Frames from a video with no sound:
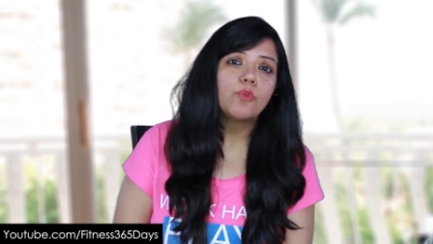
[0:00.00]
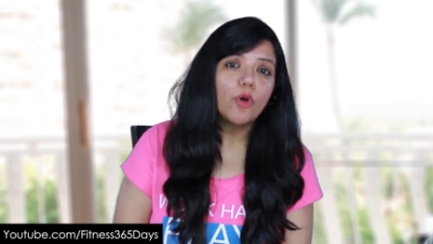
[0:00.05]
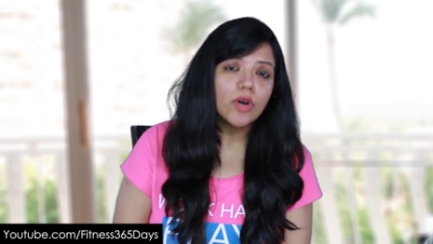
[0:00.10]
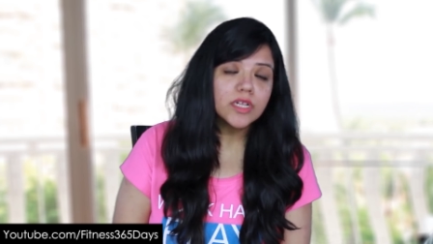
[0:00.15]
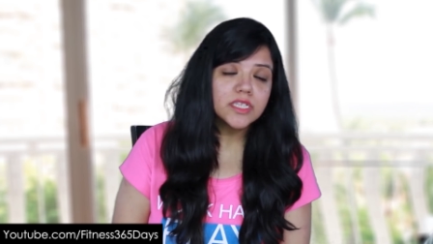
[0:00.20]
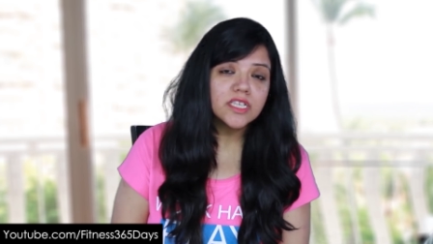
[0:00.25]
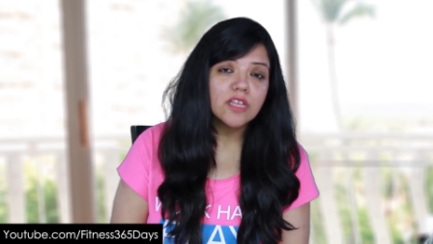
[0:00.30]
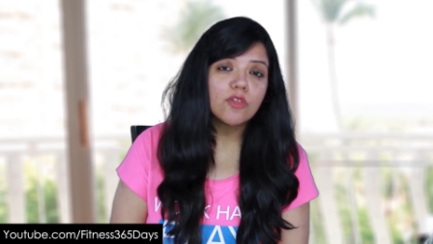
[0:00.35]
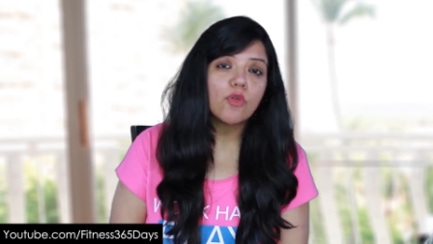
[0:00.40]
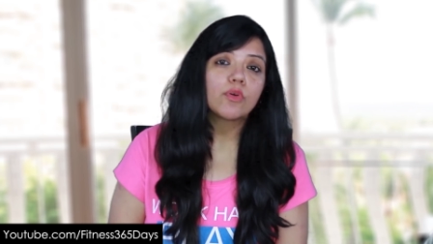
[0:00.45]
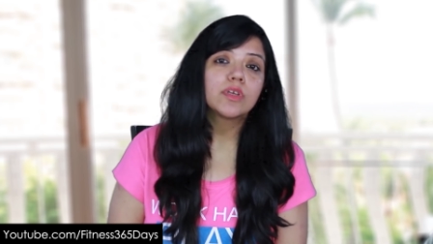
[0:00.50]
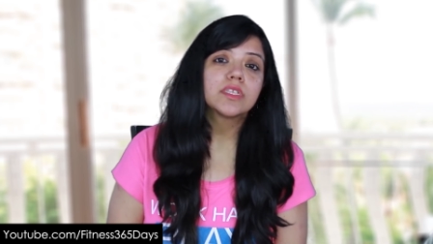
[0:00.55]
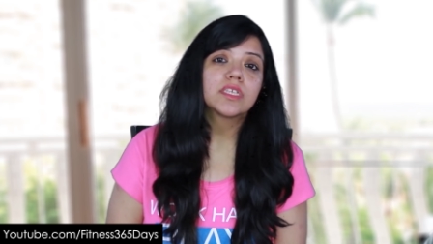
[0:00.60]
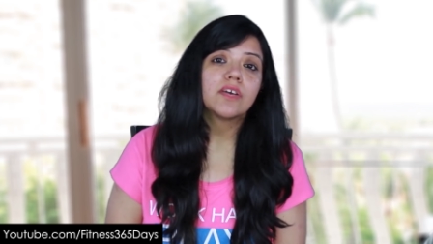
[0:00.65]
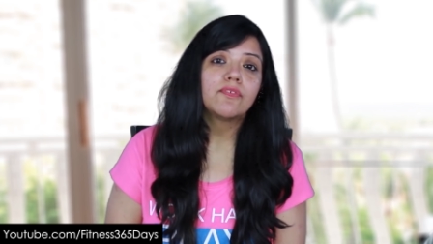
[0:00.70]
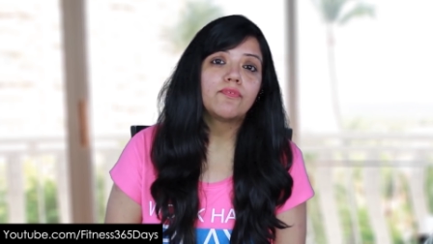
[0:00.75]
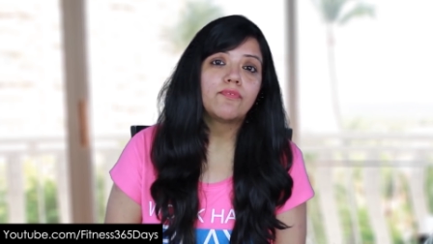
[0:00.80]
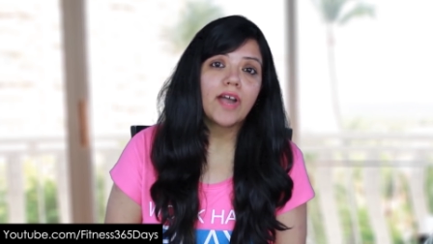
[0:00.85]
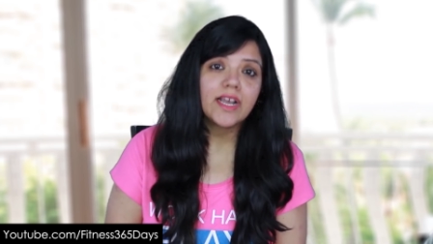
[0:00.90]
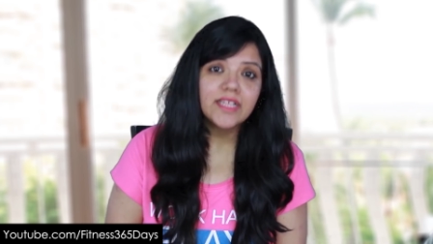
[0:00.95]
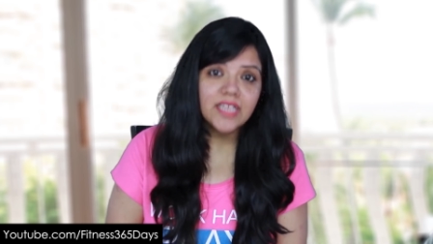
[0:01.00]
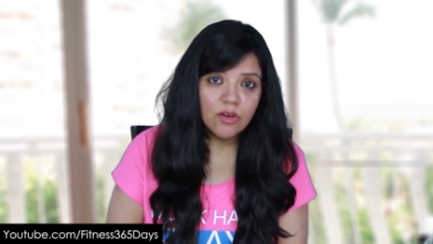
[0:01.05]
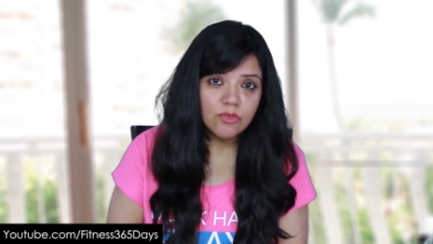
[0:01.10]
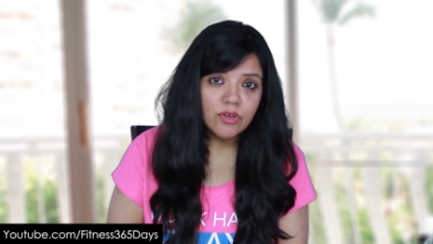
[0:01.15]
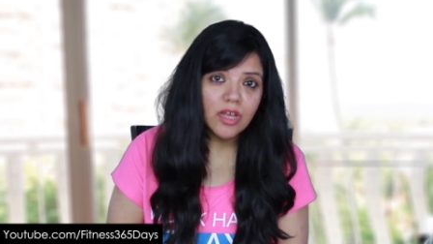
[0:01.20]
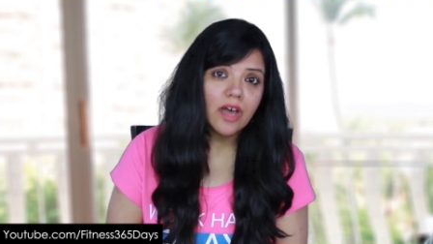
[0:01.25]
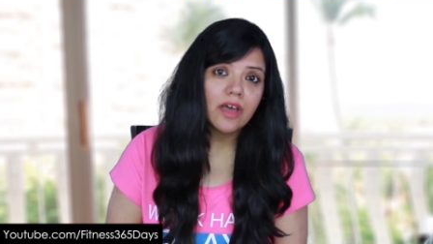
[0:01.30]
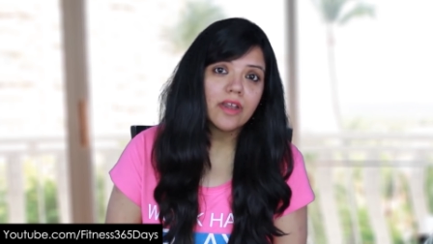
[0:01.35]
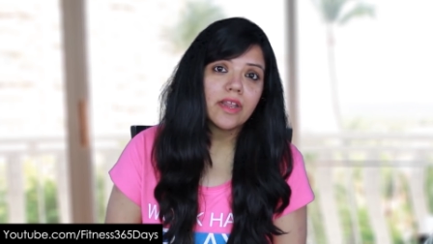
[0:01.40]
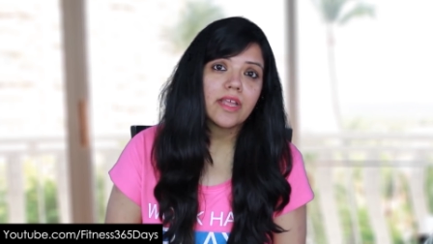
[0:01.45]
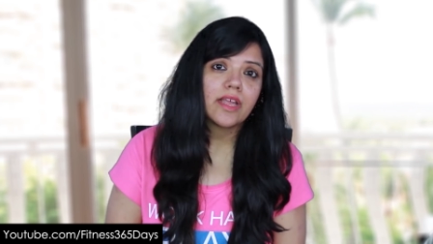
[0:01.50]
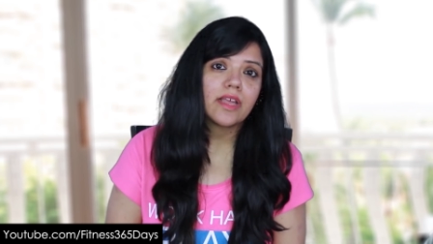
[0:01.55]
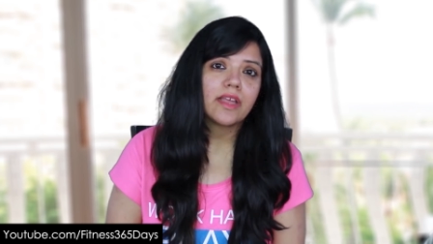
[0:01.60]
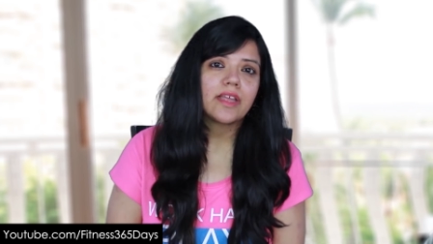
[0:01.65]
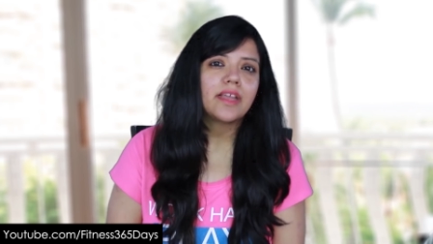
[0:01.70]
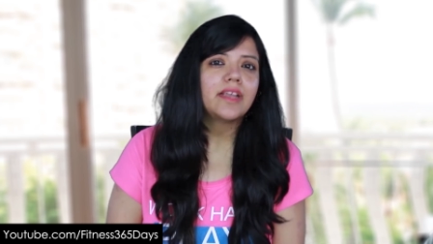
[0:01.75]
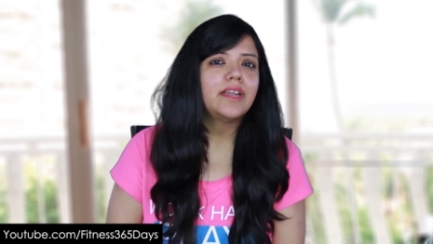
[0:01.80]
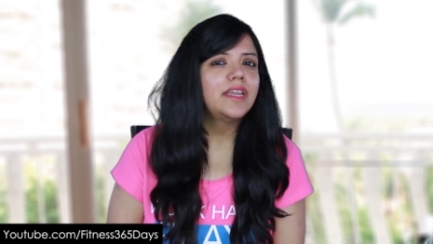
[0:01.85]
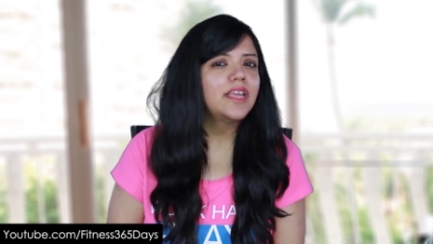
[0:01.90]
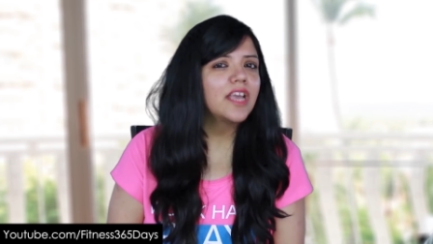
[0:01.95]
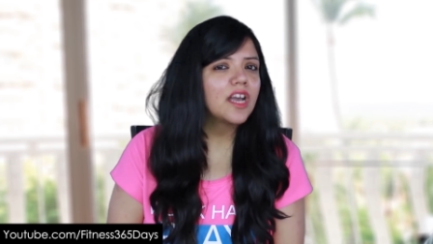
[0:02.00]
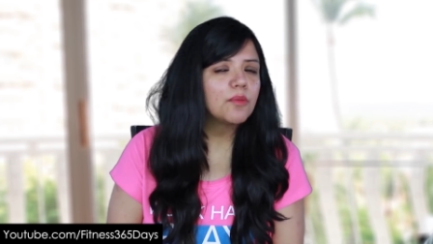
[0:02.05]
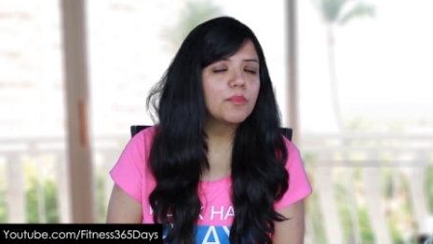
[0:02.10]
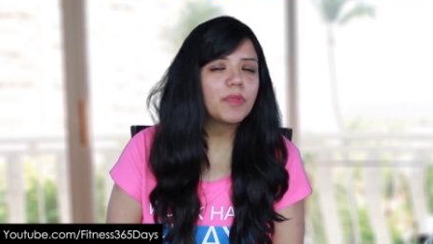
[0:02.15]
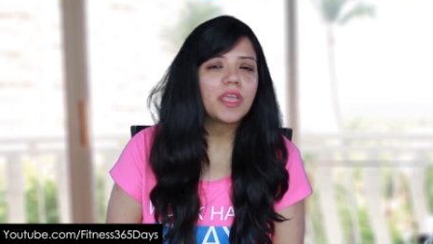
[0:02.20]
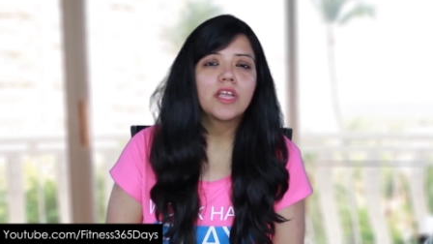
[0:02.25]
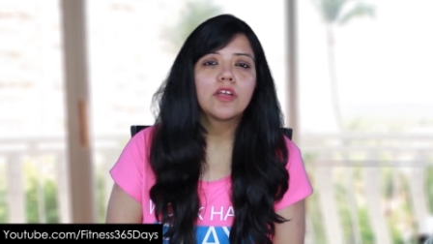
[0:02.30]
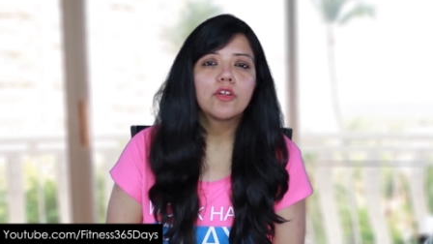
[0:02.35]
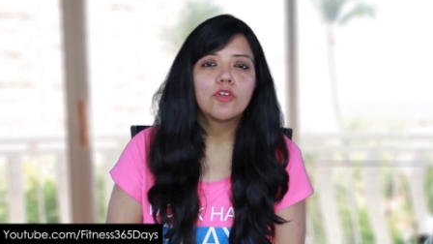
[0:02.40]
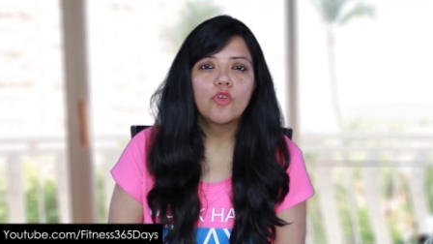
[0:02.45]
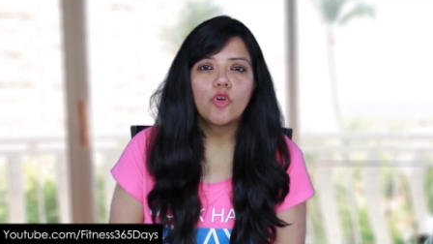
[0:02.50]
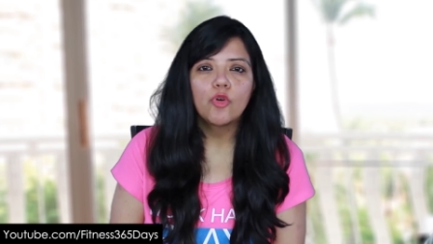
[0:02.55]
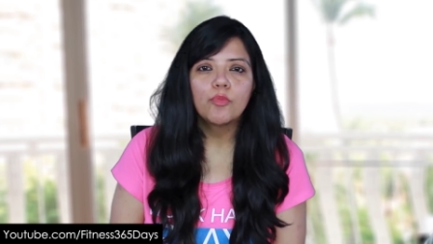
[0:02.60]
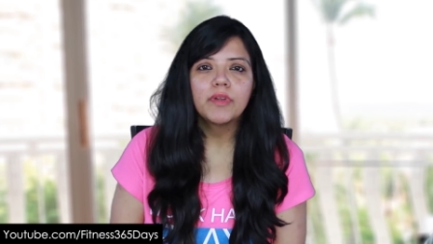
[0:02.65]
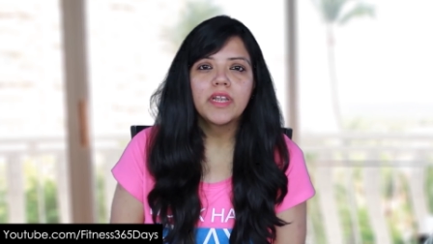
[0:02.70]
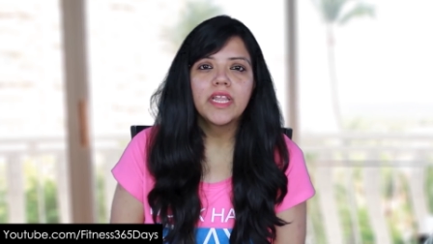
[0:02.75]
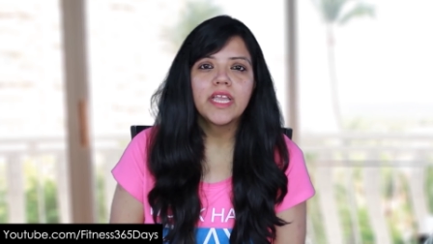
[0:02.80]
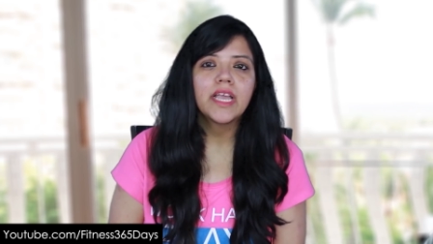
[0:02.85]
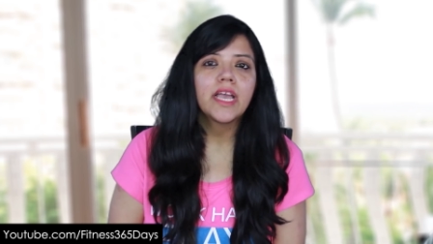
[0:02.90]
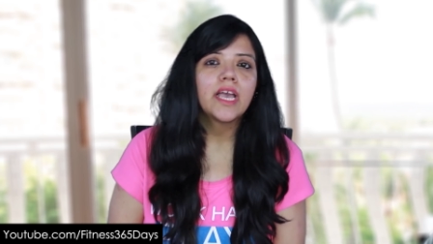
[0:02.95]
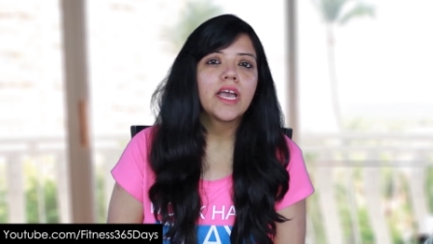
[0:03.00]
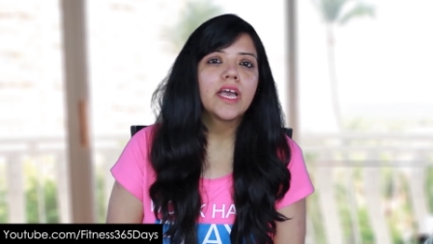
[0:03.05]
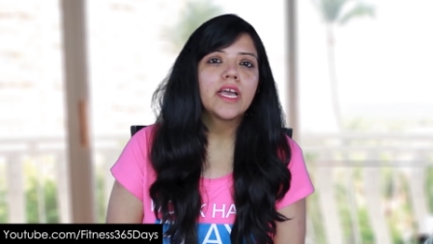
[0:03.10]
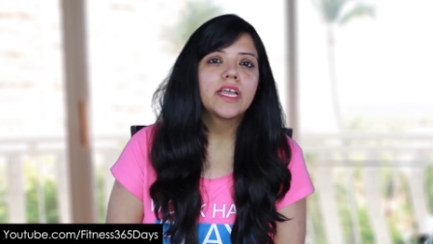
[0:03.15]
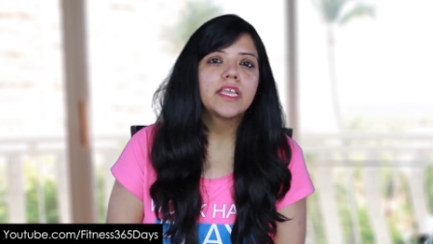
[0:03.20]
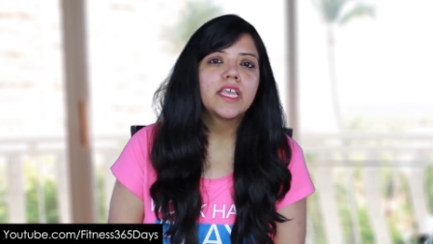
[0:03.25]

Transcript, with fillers: बहुत से लोग इसका फ़ायदा उठा रहे हैं इंडिया में ग्लोबली